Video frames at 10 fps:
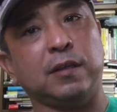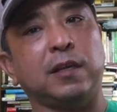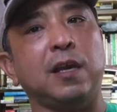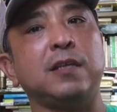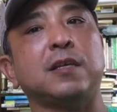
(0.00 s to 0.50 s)

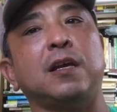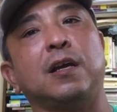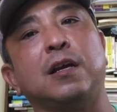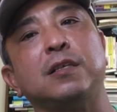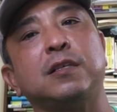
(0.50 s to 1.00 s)
経済
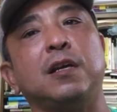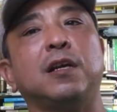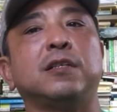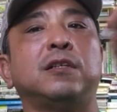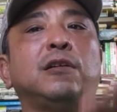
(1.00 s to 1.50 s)
が活性
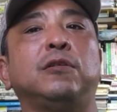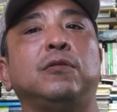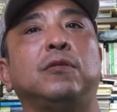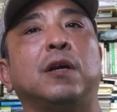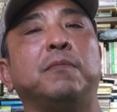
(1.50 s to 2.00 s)
化してると
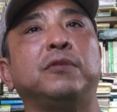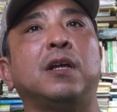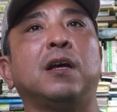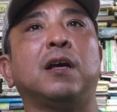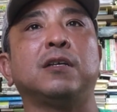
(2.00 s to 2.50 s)
いうか無
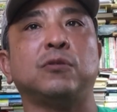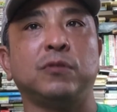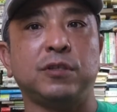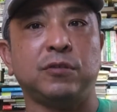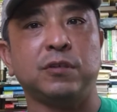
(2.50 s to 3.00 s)
駄が
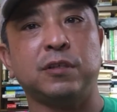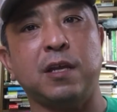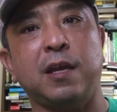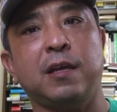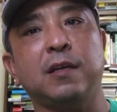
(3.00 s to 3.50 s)
消失し
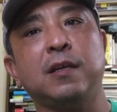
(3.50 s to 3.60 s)
て